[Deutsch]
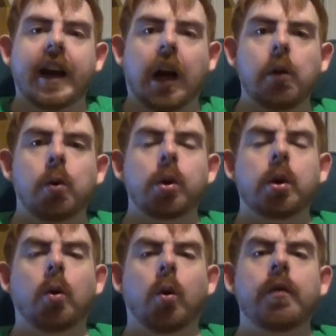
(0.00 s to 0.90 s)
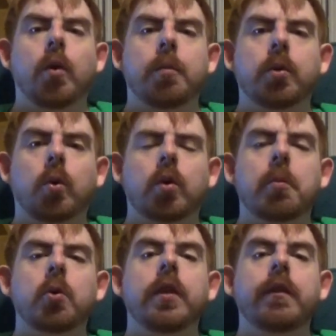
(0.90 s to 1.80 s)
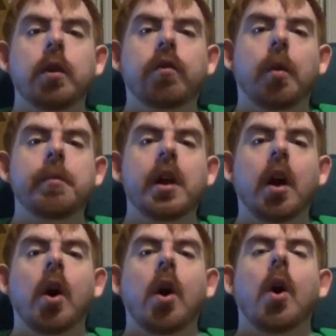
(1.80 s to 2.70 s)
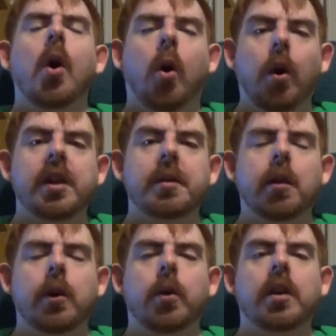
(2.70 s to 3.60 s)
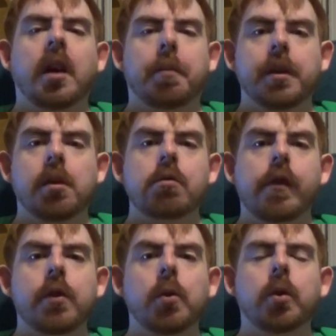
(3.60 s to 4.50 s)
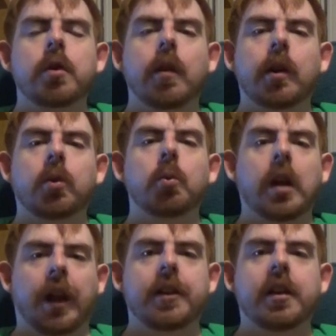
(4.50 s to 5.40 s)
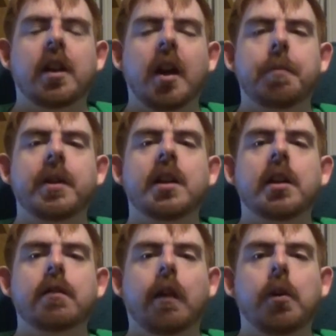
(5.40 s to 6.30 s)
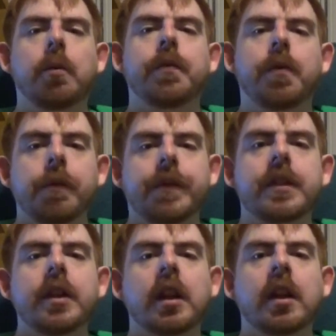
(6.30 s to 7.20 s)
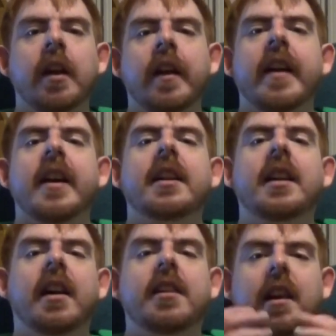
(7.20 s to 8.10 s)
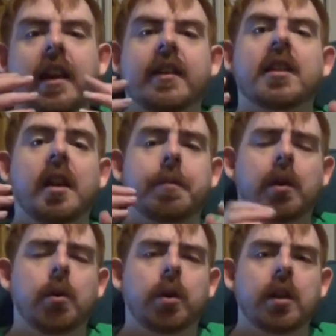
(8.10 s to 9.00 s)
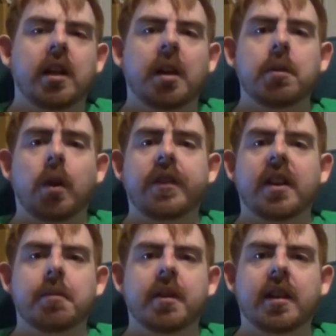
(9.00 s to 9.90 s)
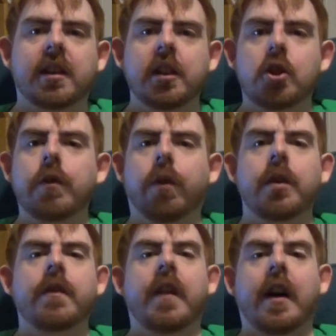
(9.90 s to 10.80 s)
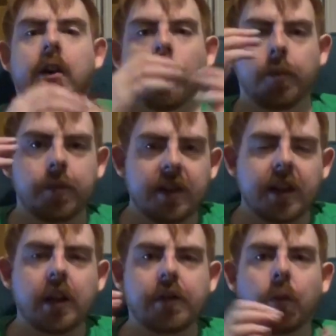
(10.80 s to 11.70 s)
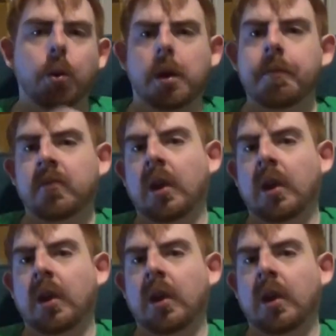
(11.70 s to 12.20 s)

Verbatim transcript: Hallo Leute, und willkommen zurück zu einem neuen Video von mir. Heute gibt es eine neue Kapitel-Review und zwar zu Ganze Kapitel 52. Das letzte Kapitel hörte ja damit auf, dass Masakichi von den Wachen umzingelt wurde